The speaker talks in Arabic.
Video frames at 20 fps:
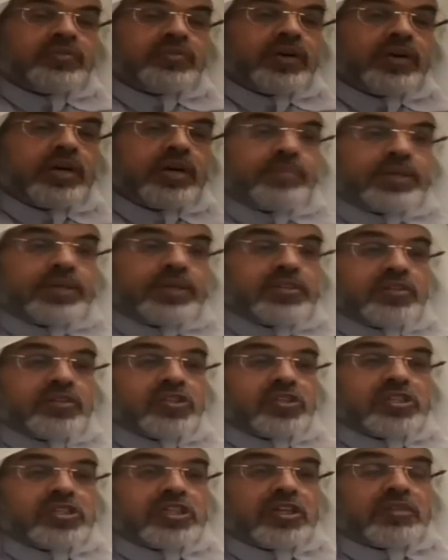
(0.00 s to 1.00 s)
فبس
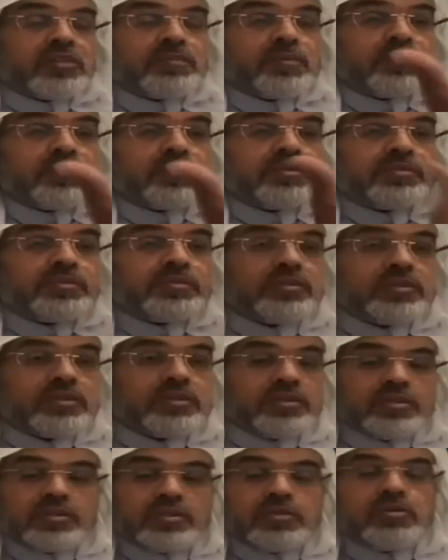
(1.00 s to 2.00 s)
اساس ينظمون
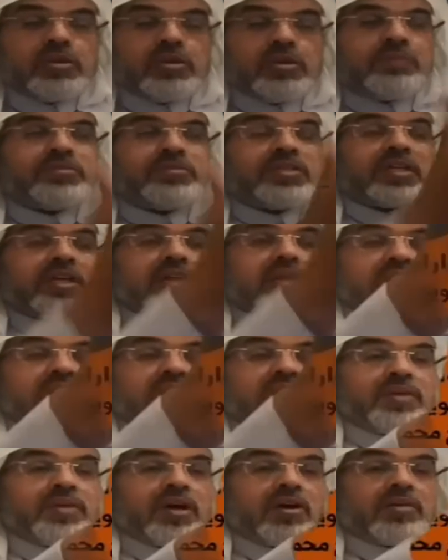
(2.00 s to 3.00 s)
يقول لهم جينا
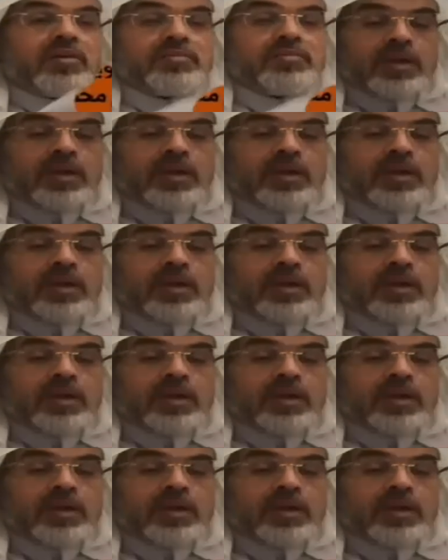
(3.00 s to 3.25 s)
نظمناهم